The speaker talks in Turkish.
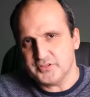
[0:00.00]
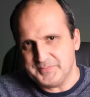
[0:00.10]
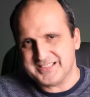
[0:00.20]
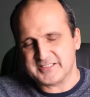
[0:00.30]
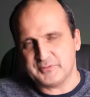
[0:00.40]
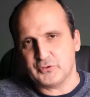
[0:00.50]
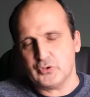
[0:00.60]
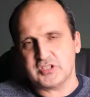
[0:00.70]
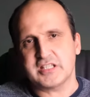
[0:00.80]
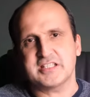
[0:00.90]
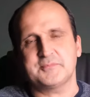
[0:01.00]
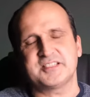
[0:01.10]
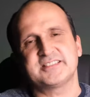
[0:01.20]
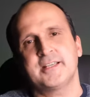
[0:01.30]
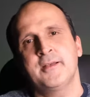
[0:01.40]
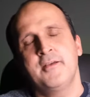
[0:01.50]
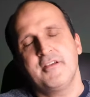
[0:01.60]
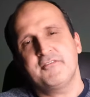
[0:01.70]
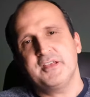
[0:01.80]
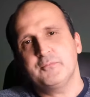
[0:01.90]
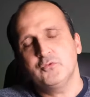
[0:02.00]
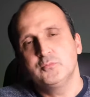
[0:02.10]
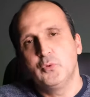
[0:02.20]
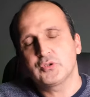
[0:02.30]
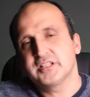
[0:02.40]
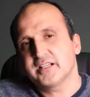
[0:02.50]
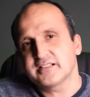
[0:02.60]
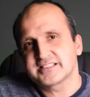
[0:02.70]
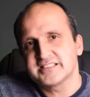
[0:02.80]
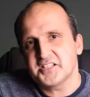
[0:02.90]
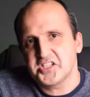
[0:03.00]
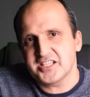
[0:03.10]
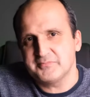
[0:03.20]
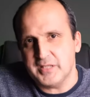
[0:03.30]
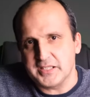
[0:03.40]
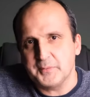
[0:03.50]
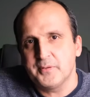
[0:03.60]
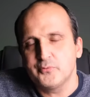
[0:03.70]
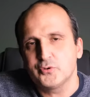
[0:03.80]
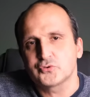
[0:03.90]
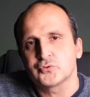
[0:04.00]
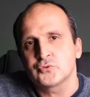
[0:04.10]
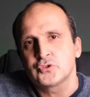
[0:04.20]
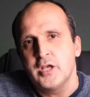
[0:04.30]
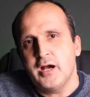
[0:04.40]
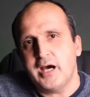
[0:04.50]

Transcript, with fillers: onunla bir kısmını göstereceğim size. Ve bu modlar arasında çekimler yapabiliyorsunuz.